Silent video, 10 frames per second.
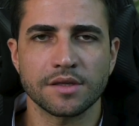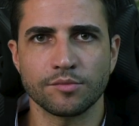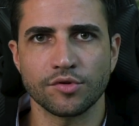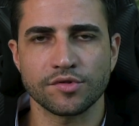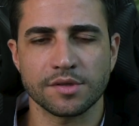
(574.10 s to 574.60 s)
a
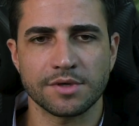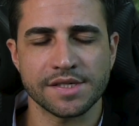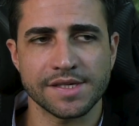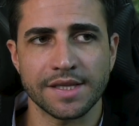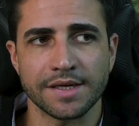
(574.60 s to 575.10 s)
Bolsa
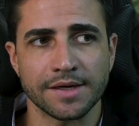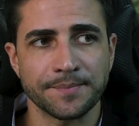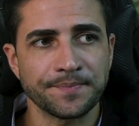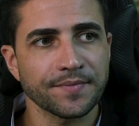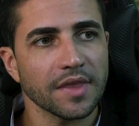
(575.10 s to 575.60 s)

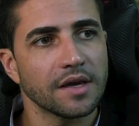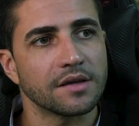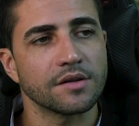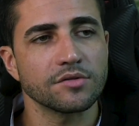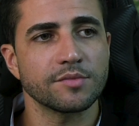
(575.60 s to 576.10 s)
Brasileira.
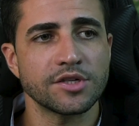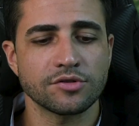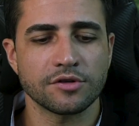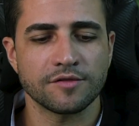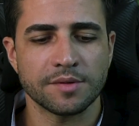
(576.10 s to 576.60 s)
Então, no mês
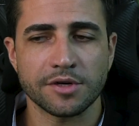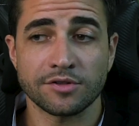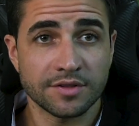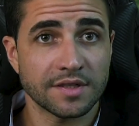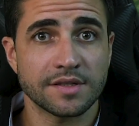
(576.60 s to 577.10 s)
de novembro, as
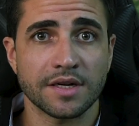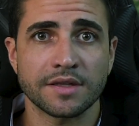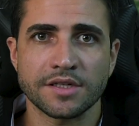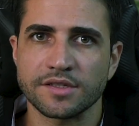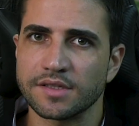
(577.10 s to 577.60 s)
nossas
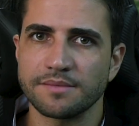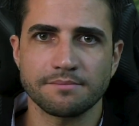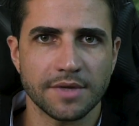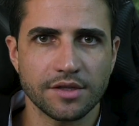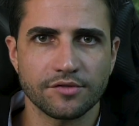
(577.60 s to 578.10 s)
estratégias
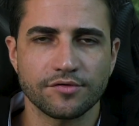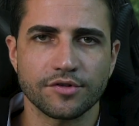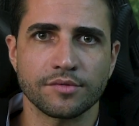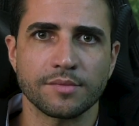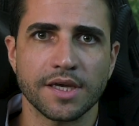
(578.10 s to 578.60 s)
também não
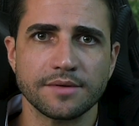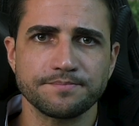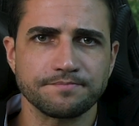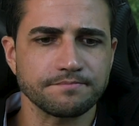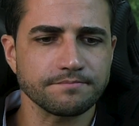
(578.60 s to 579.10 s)
foram bem.
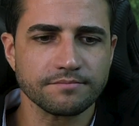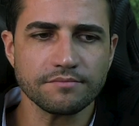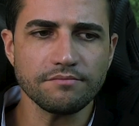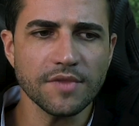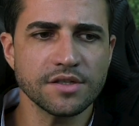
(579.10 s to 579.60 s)

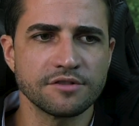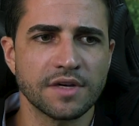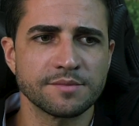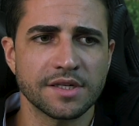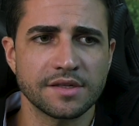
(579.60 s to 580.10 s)

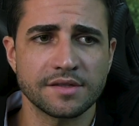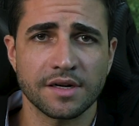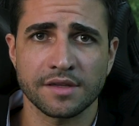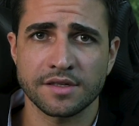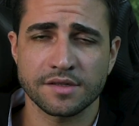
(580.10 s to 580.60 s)
Tivemos ali
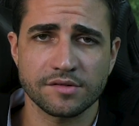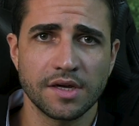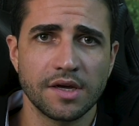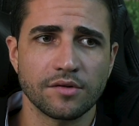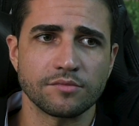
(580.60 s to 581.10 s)
estratégias
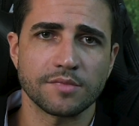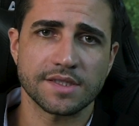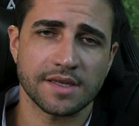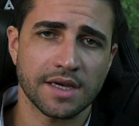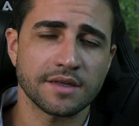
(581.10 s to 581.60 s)
com
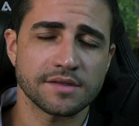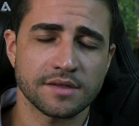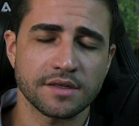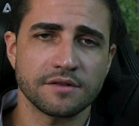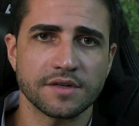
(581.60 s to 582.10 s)
umas quedas
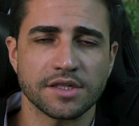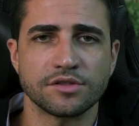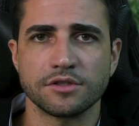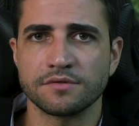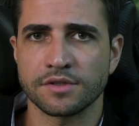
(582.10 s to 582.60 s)

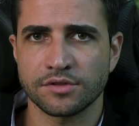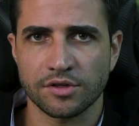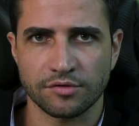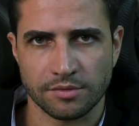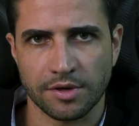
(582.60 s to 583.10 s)
significativas, isso
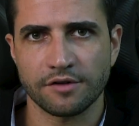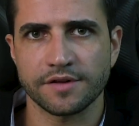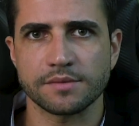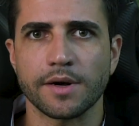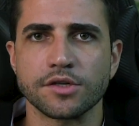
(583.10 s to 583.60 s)
é normal,
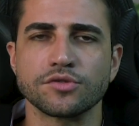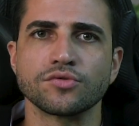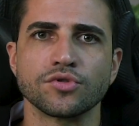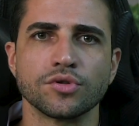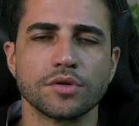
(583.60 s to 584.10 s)
faz parte
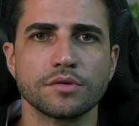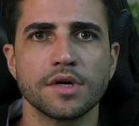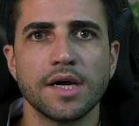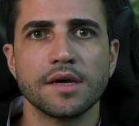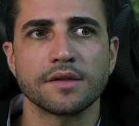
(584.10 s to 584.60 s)
do jogo,
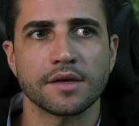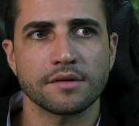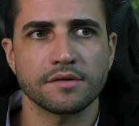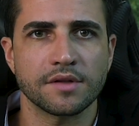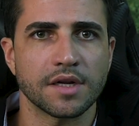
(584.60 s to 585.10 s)

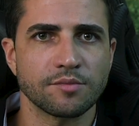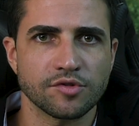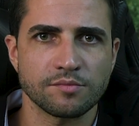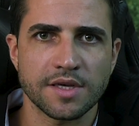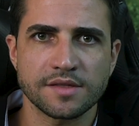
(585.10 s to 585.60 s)
né?
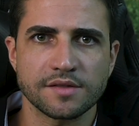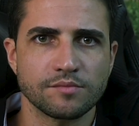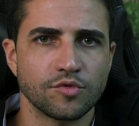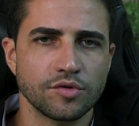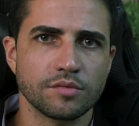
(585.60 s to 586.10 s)
Teremos meses
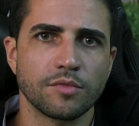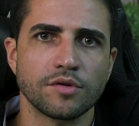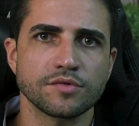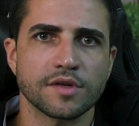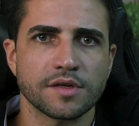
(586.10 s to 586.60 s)
muito
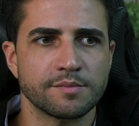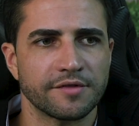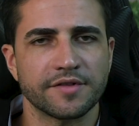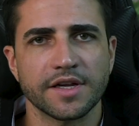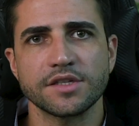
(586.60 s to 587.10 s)
bons aqui para
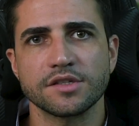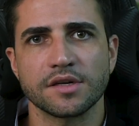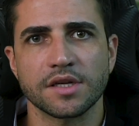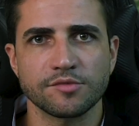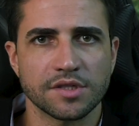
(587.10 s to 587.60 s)
frente,
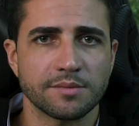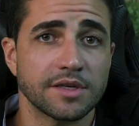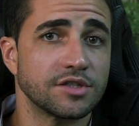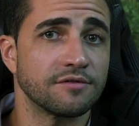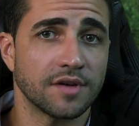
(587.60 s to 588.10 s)
teremos
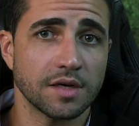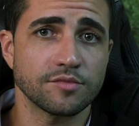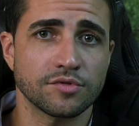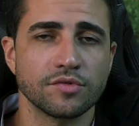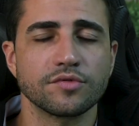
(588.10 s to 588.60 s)
também,
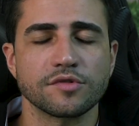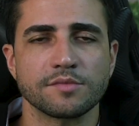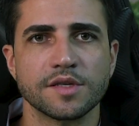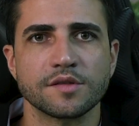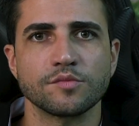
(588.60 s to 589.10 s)
tivemos outros
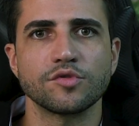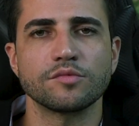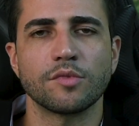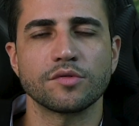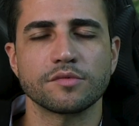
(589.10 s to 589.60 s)
meses
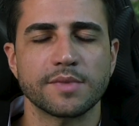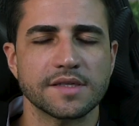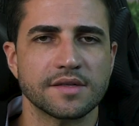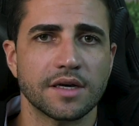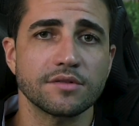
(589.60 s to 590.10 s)
muito bons no
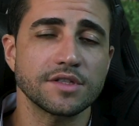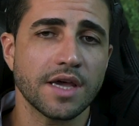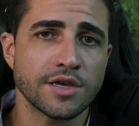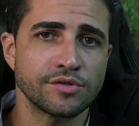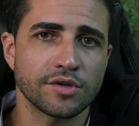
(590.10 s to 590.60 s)
passado, e
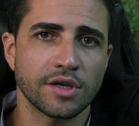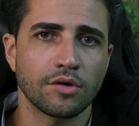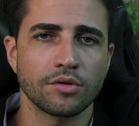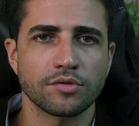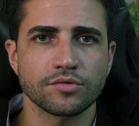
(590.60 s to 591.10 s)
é isso que
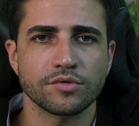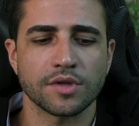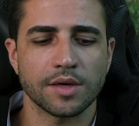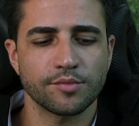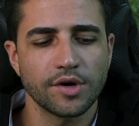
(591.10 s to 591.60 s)
ao longo do
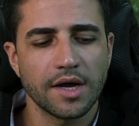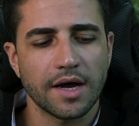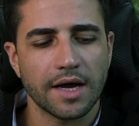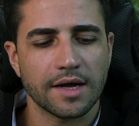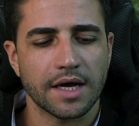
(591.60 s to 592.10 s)
tempo
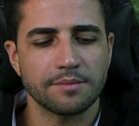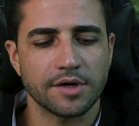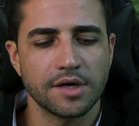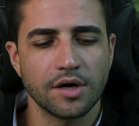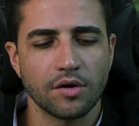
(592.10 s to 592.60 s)

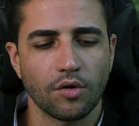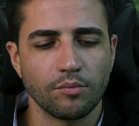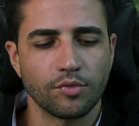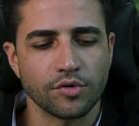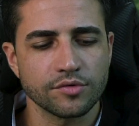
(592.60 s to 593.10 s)
acaba
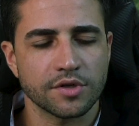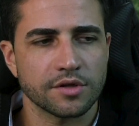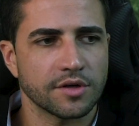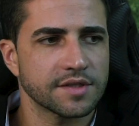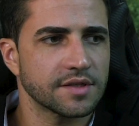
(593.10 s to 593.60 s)
compondo a
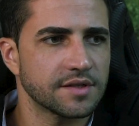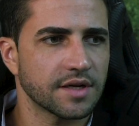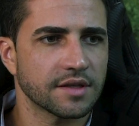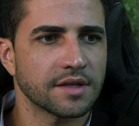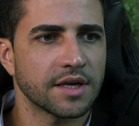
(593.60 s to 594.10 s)
nossa
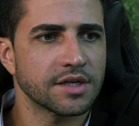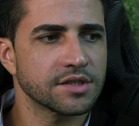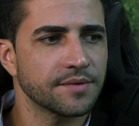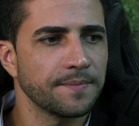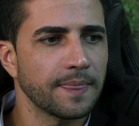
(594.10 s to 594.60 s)

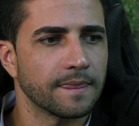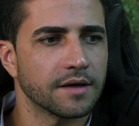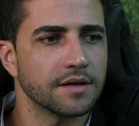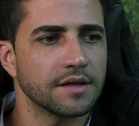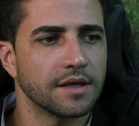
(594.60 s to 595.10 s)
estratégia,
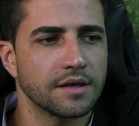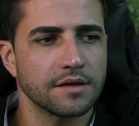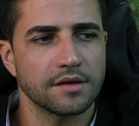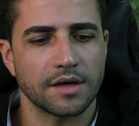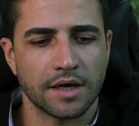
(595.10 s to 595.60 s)
né?
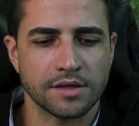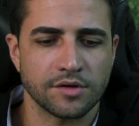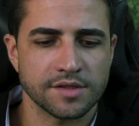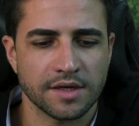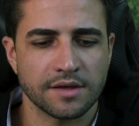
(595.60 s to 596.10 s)
E a
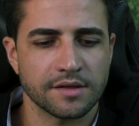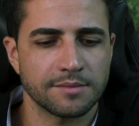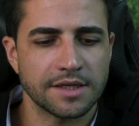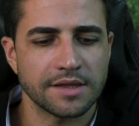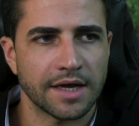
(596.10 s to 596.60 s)
nossa
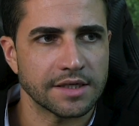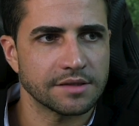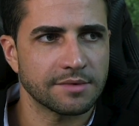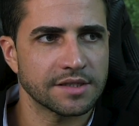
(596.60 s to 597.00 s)
rentabilidade. Mas se